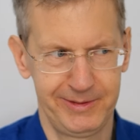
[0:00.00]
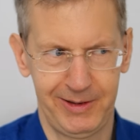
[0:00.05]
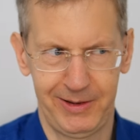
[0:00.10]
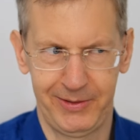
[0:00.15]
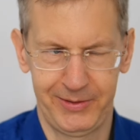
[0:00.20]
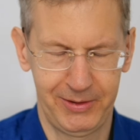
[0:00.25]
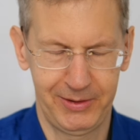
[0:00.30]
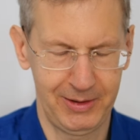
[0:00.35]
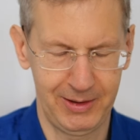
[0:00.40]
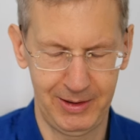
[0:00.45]

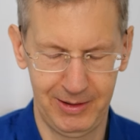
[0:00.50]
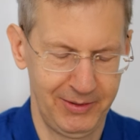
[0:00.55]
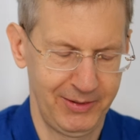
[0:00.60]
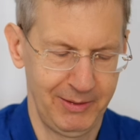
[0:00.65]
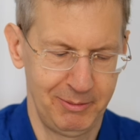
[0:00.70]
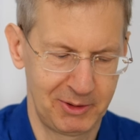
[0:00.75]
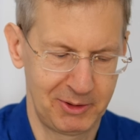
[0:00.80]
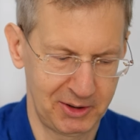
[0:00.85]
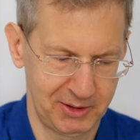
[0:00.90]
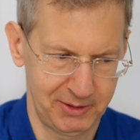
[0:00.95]
also alles
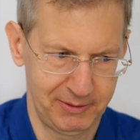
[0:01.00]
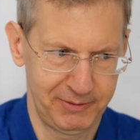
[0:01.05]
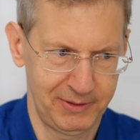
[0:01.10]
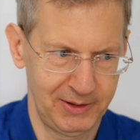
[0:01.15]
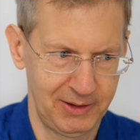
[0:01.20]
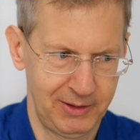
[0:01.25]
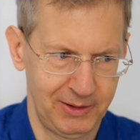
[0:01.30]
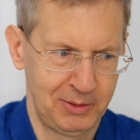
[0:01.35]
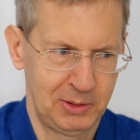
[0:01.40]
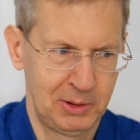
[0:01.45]
im Griff.
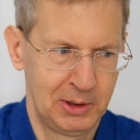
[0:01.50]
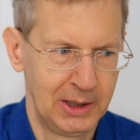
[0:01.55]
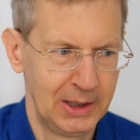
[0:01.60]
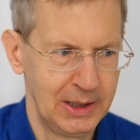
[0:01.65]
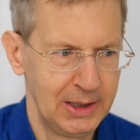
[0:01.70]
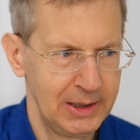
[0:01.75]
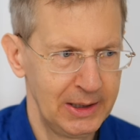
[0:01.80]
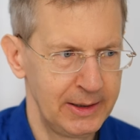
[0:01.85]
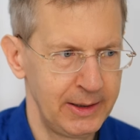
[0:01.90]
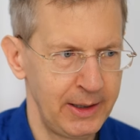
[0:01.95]
Also,
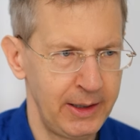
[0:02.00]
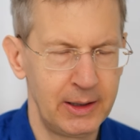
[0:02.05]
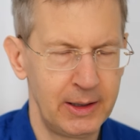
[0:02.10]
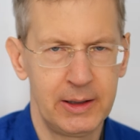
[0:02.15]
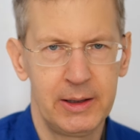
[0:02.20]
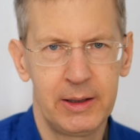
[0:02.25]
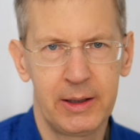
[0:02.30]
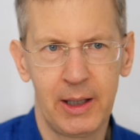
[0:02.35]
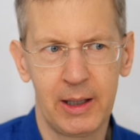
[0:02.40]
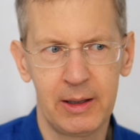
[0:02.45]

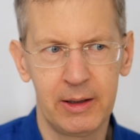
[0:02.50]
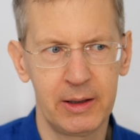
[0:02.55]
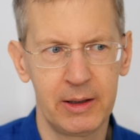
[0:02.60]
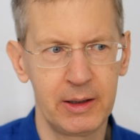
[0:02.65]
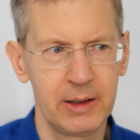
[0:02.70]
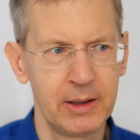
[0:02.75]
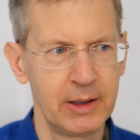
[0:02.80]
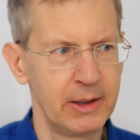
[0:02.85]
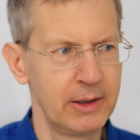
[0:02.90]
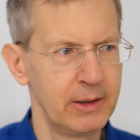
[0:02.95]
naja, ich
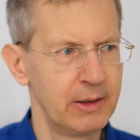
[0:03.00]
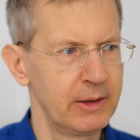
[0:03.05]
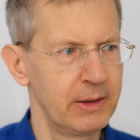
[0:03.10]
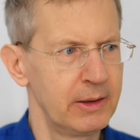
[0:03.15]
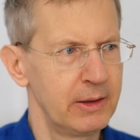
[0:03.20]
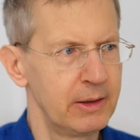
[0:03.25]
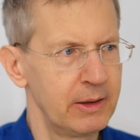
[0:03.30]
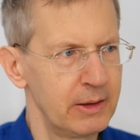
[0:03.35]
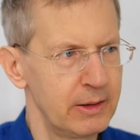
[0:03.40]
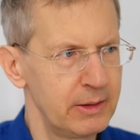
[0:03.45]
hatte
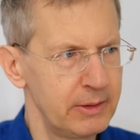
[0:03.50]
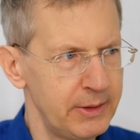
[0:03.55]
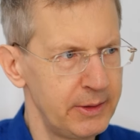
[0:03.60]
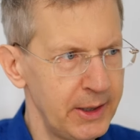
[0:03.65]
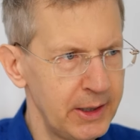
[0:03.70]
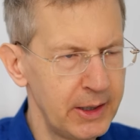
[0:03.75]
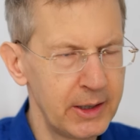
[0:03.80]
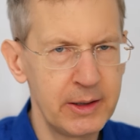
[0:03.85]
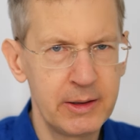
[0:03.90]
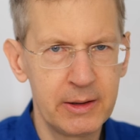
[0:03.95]

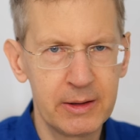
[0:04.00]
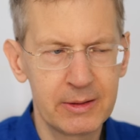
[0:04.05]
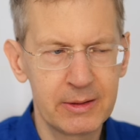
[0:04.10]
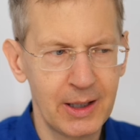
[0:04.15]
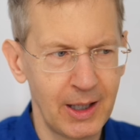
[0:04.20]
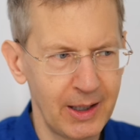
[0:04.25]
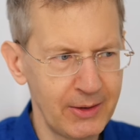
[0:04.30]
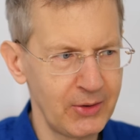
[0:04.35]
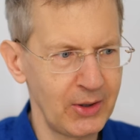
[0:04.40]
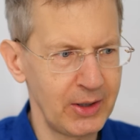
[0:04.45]
Dinge
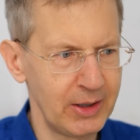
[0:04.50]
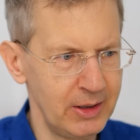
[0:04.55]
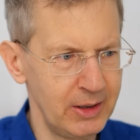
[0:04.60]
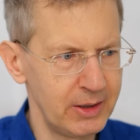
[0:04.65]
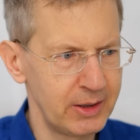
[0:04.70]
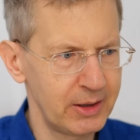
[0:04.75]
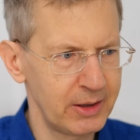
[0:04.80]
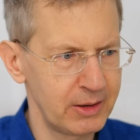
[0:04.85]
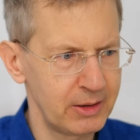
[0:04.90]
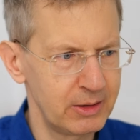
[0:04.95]

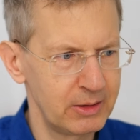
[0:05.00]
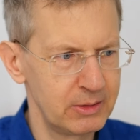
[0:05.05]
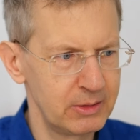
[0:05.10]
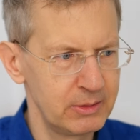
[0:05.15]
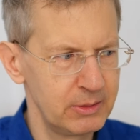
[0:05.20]
tatsächlich